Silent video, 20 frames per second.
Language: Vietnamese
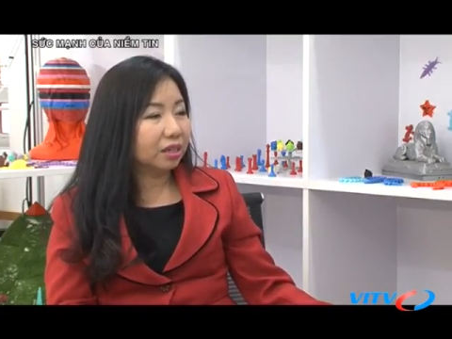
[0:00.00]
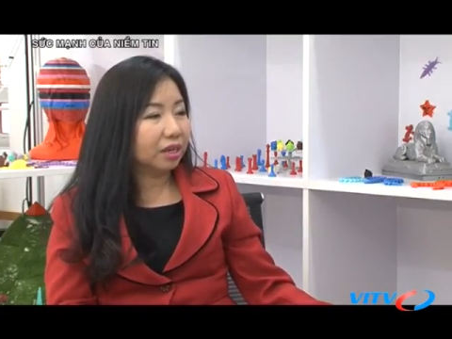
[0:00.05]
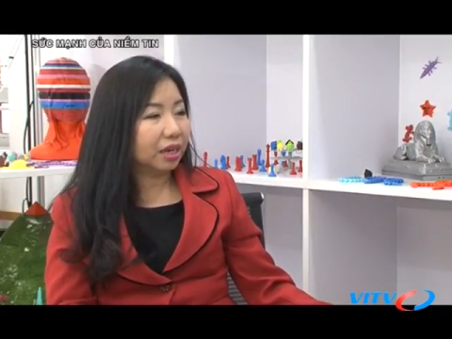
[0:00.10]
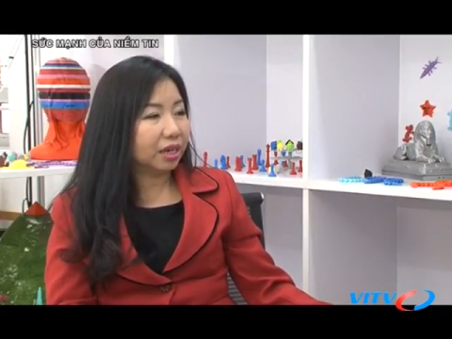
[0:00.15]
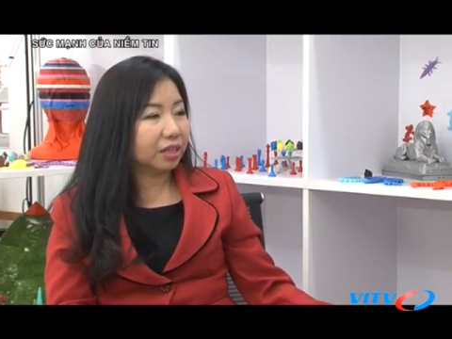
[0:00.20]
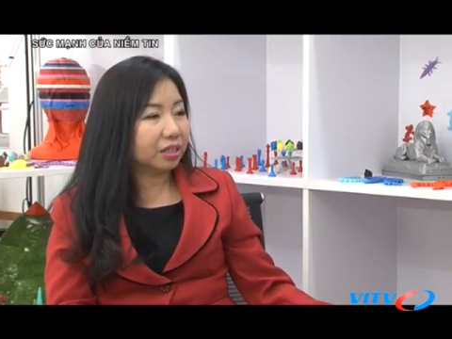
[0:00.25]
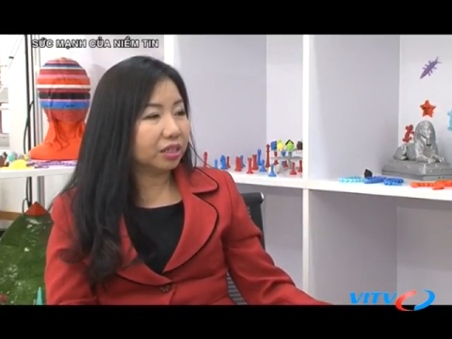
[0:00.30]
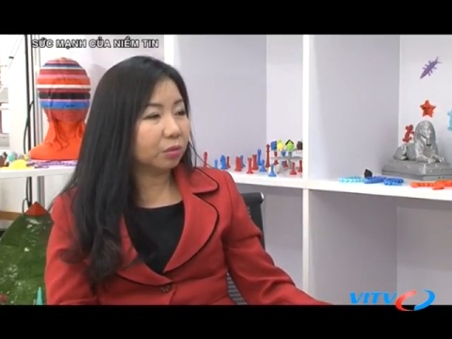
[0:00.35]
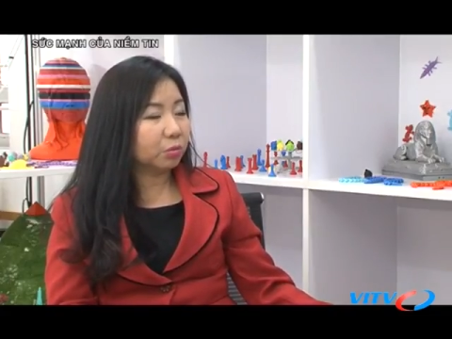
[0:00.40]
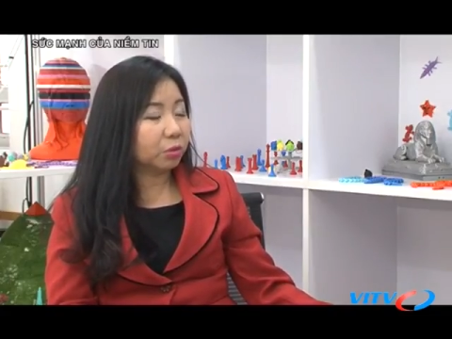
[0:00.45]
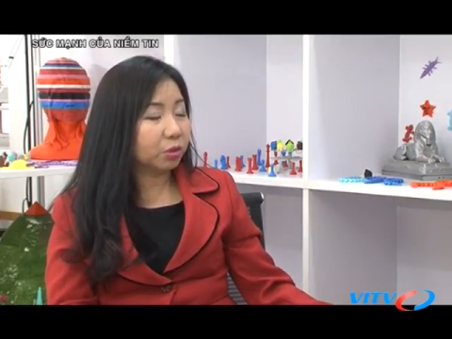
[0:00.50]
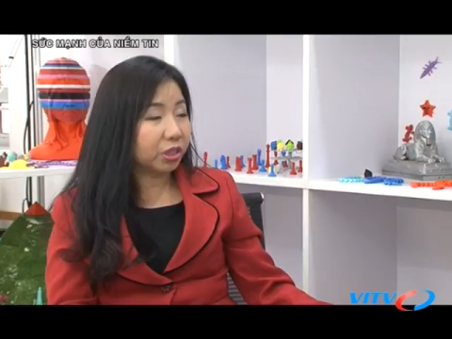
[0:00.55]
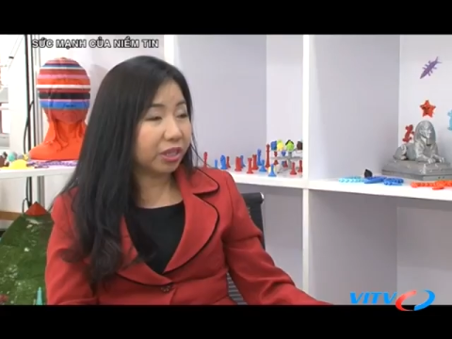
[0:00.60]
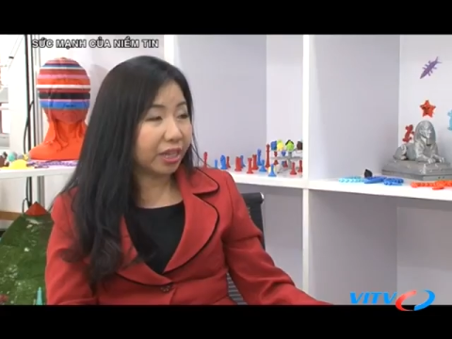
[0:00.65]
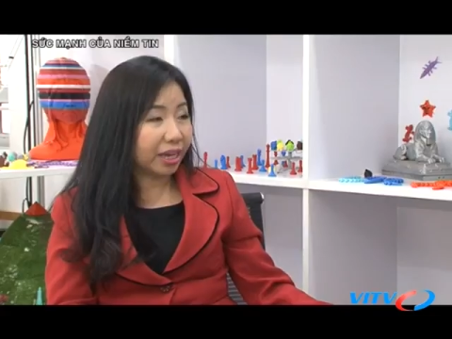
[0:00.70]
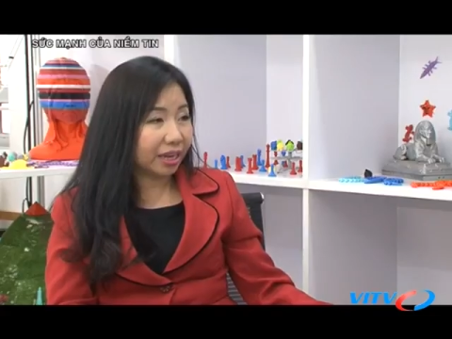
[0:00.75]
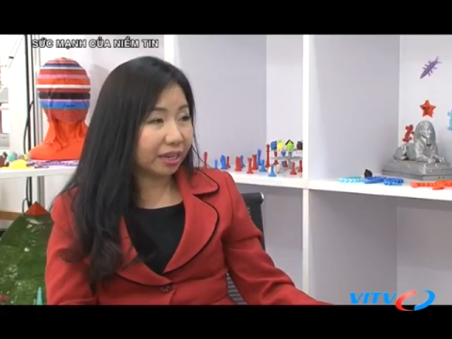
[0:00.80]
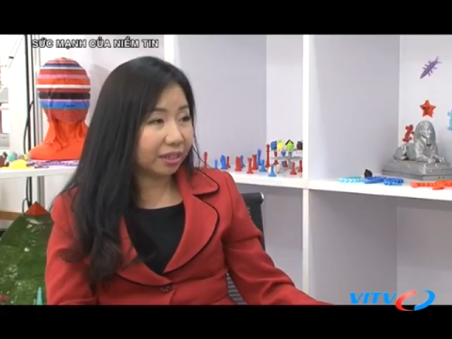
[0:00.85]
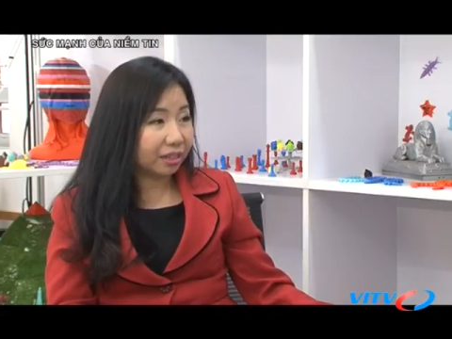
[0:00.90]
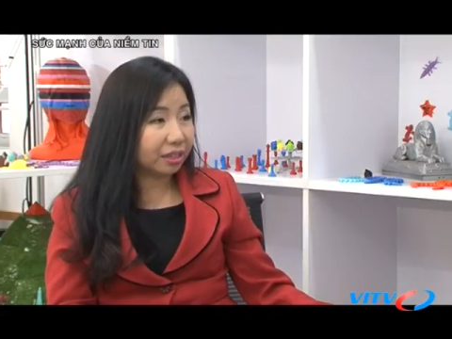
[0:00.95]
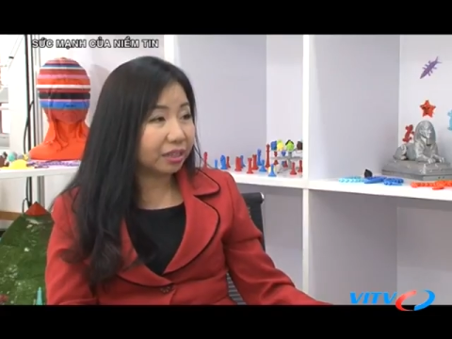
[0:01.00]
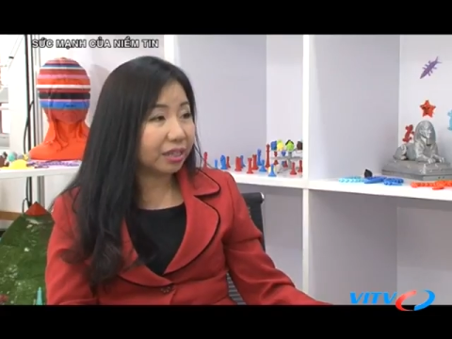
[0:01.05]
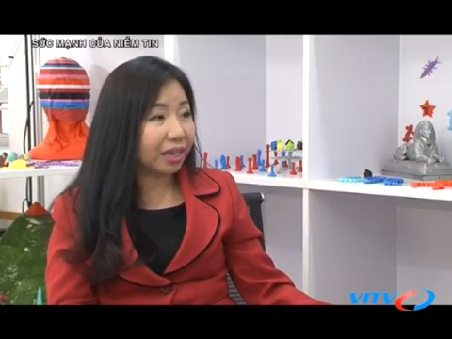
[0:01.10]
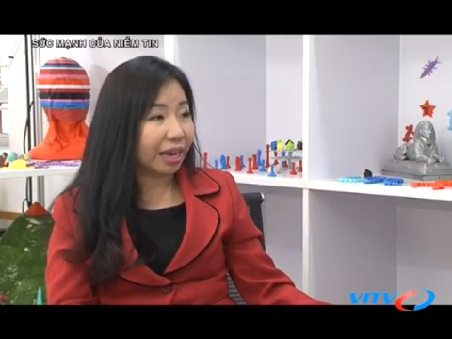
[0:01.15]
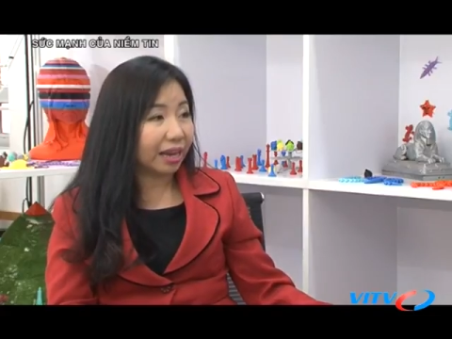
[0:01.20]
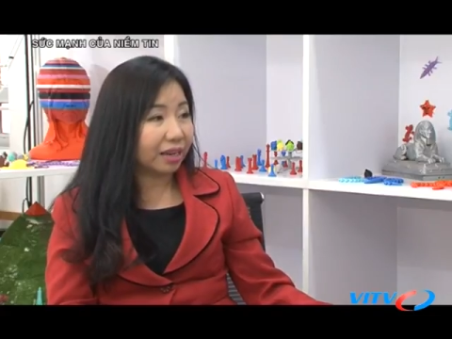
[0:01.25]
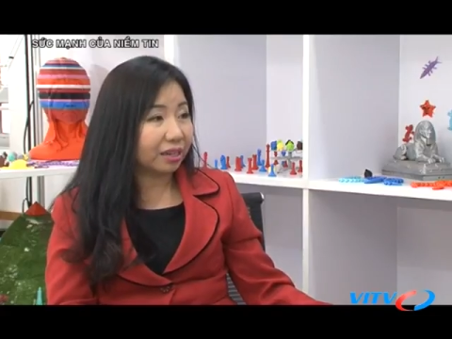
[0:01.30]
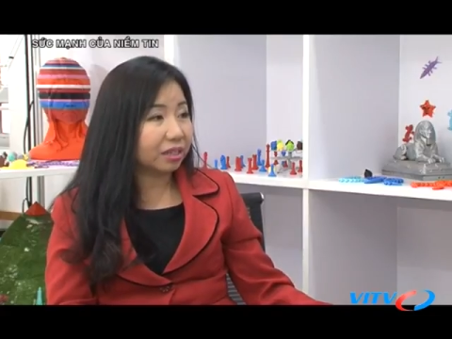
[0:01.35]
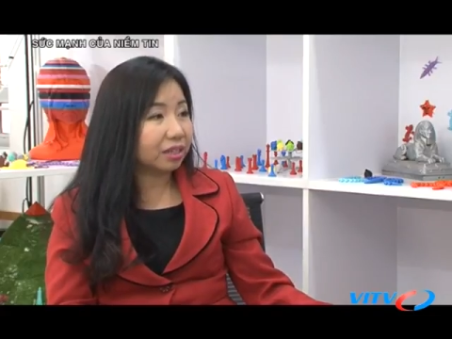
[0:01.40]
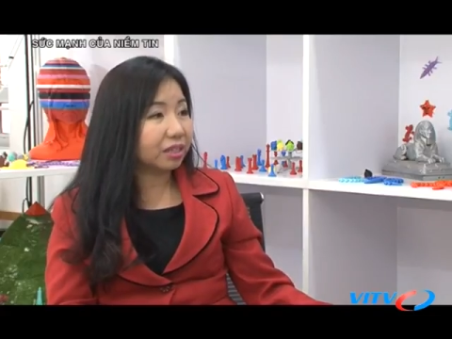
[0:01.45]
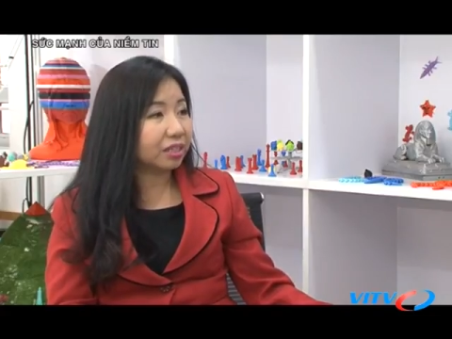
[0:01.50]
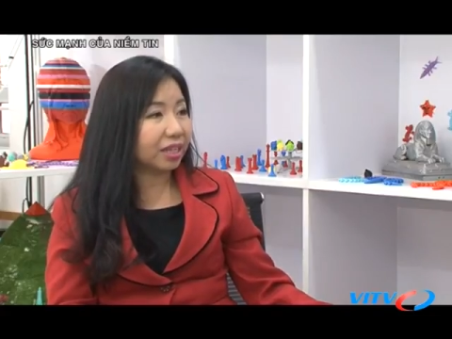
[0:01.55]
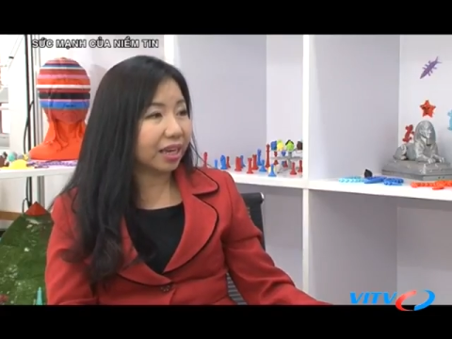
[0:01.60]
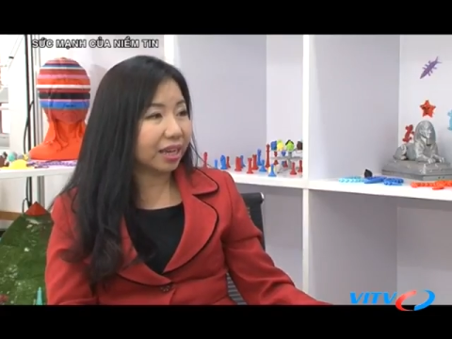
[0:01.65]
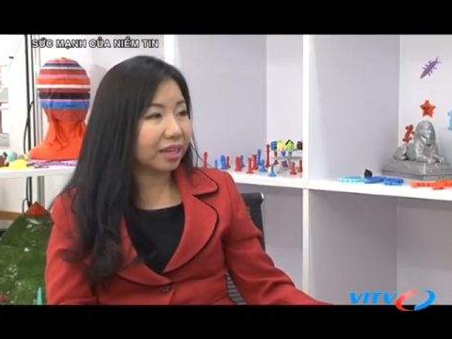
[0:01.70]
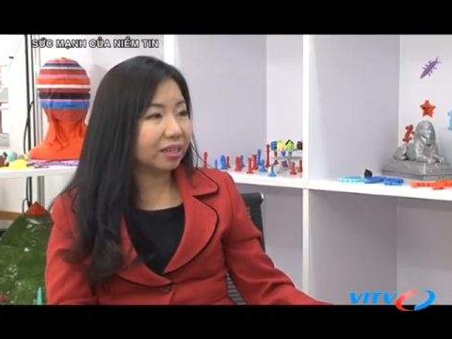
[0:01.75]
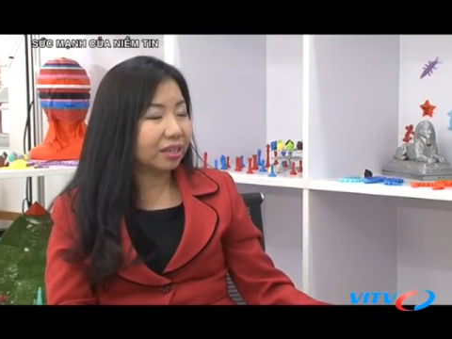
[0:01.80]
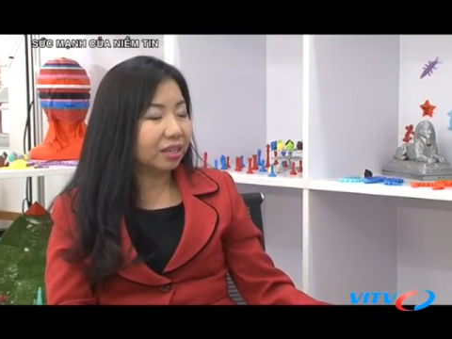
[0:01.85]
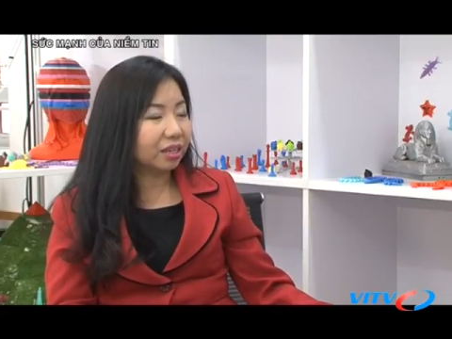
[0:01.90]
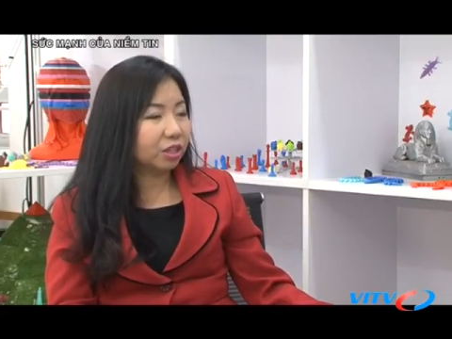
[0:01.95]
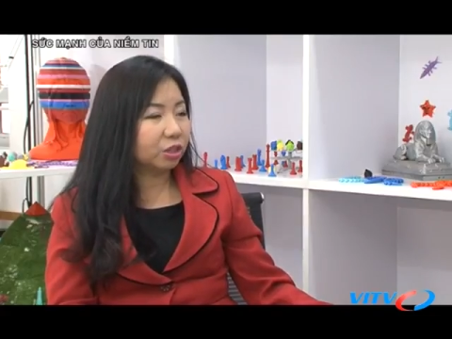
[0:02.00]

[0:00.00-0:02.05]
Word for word: là trong một thời gian rất ngắn rất nhanh